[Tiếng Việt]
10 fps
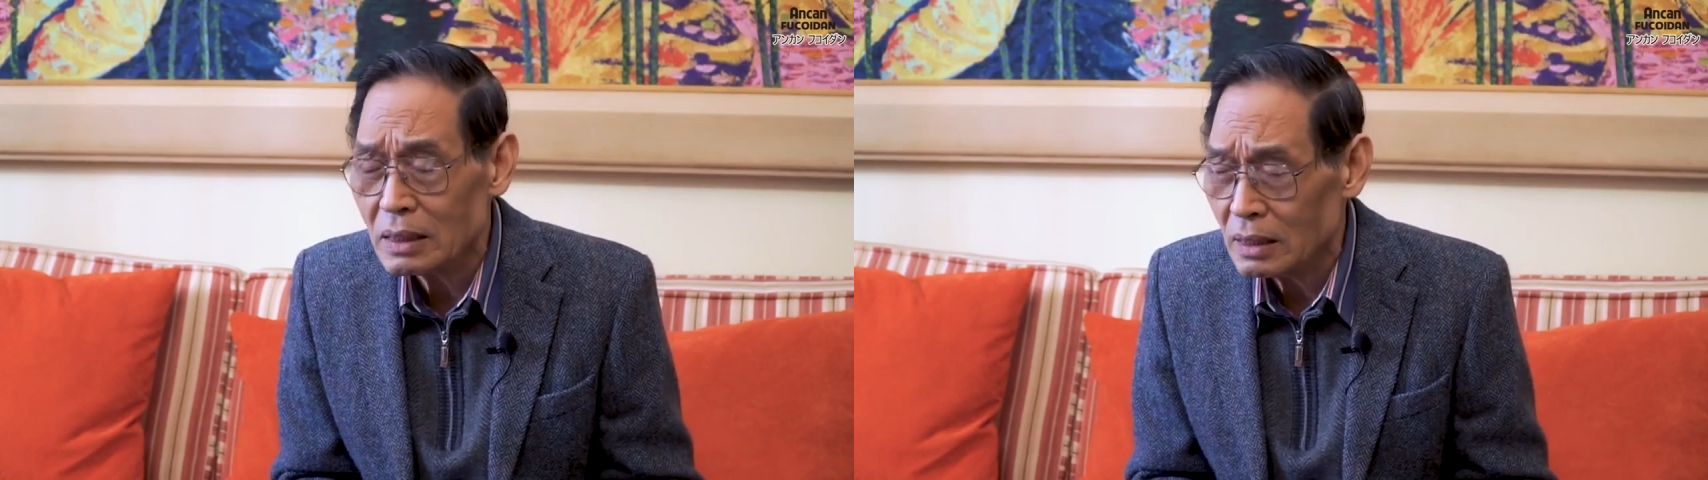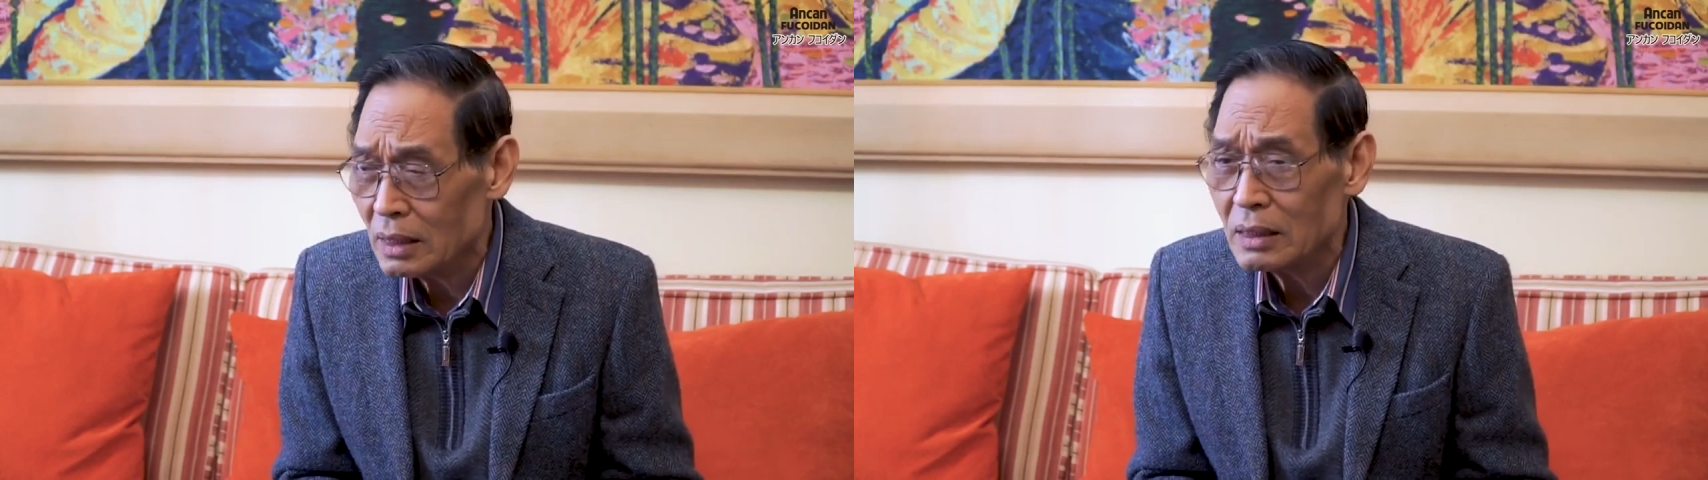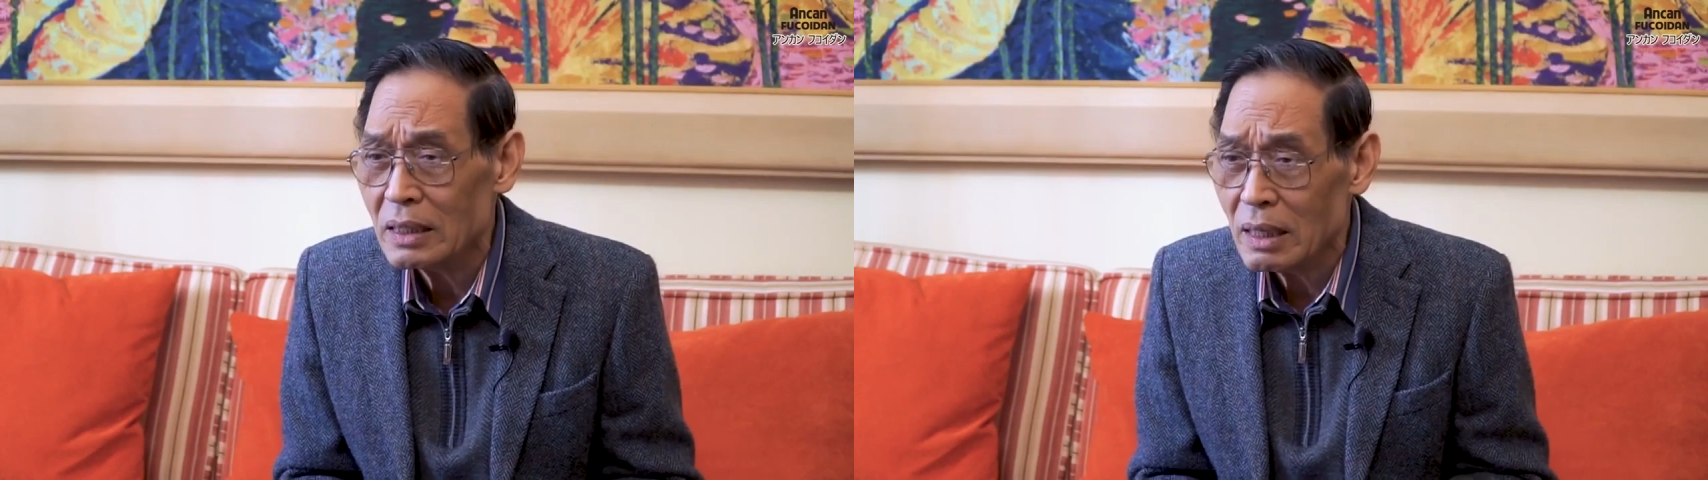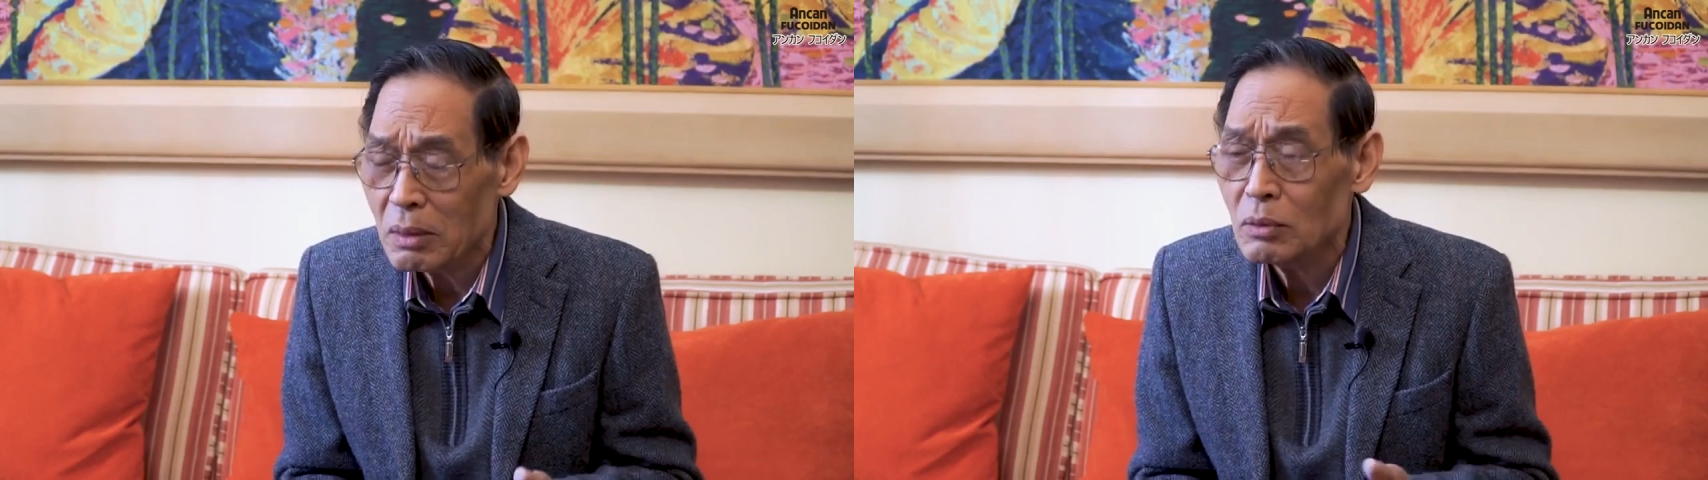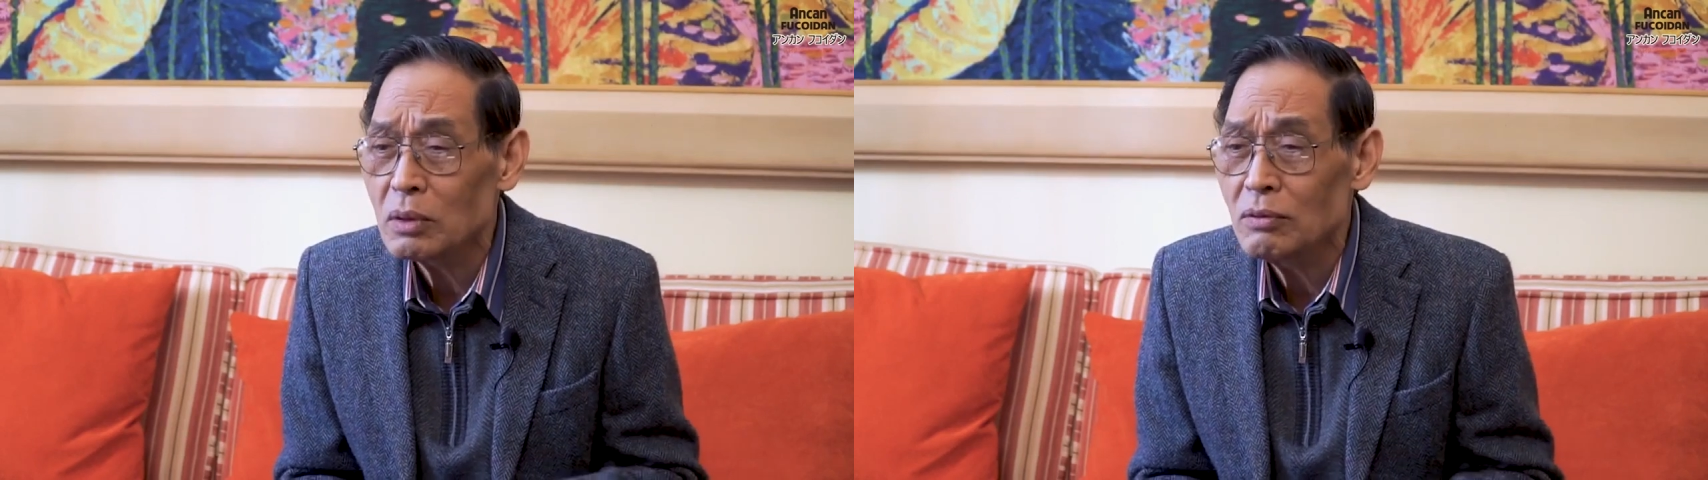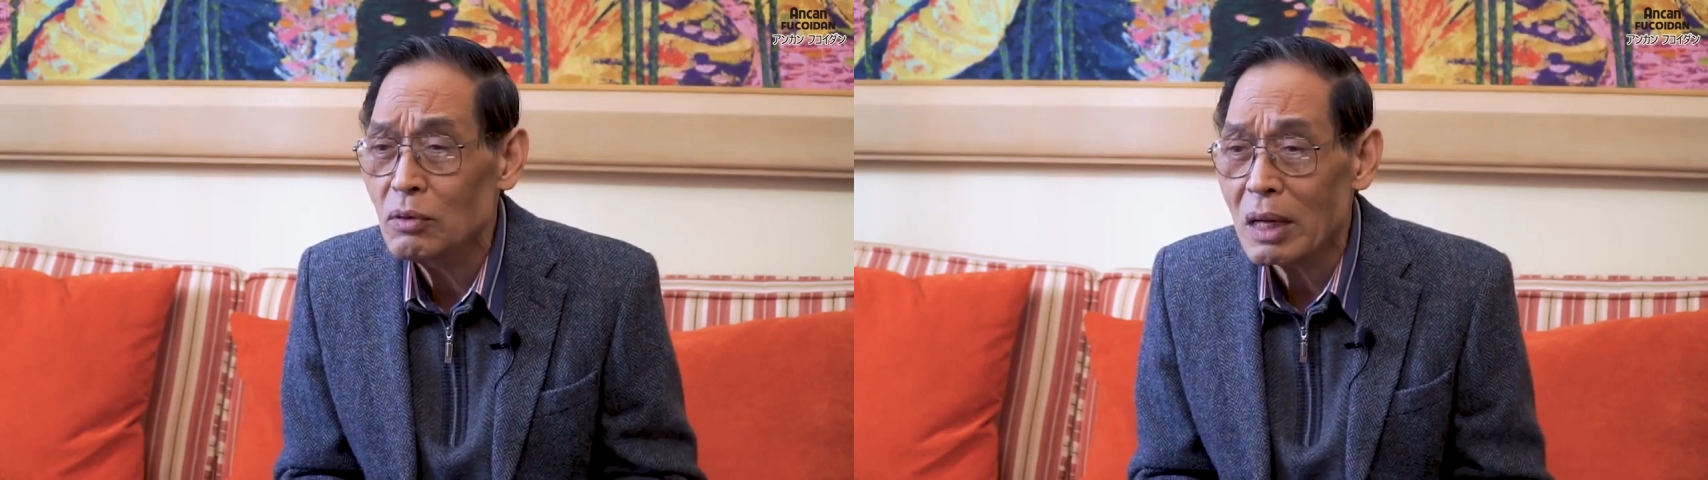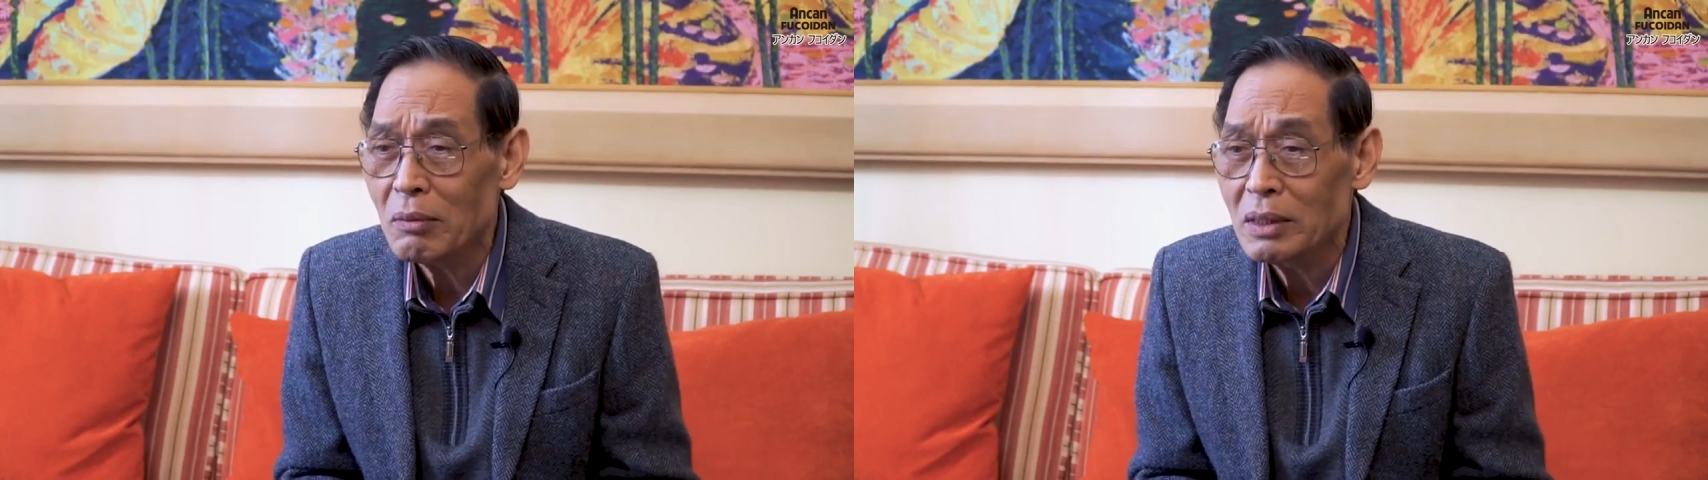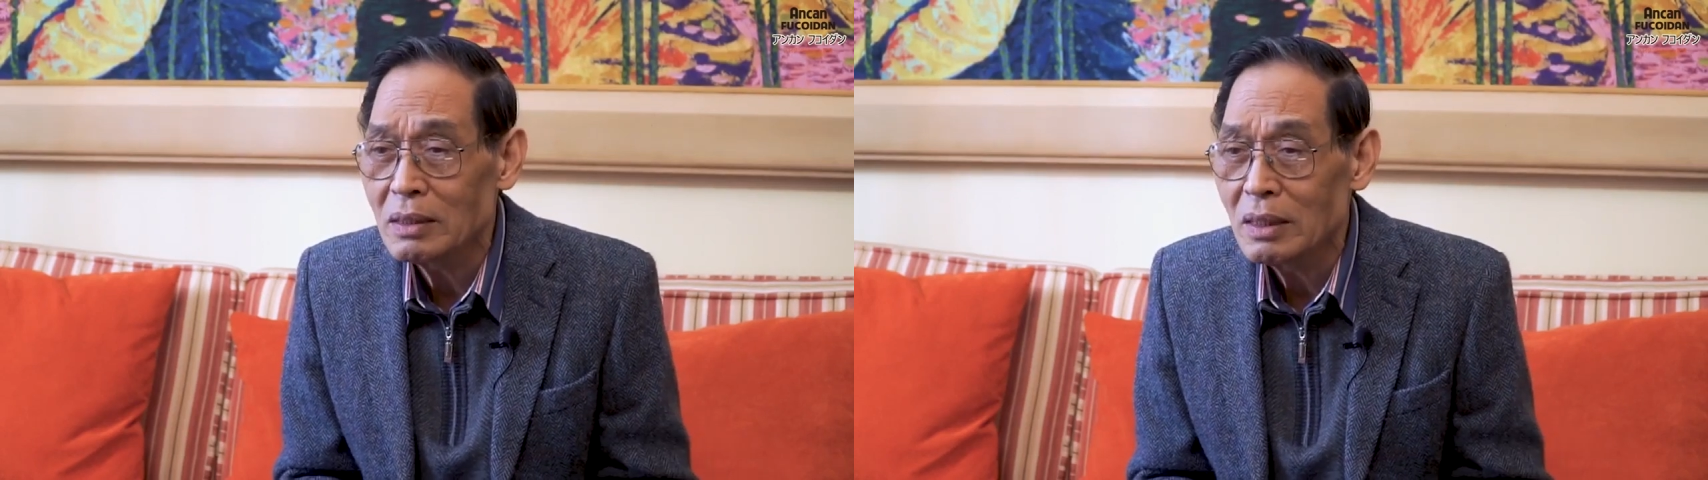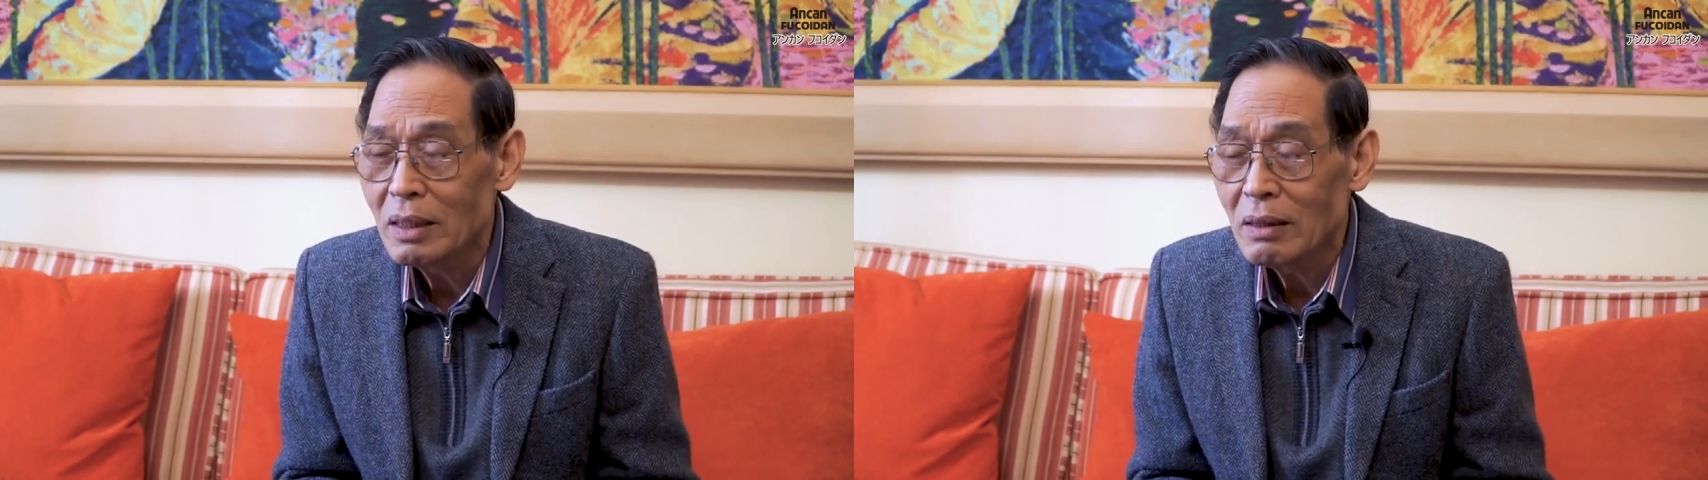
thì cái tỷ lệ mắc ung thư vú cao hơn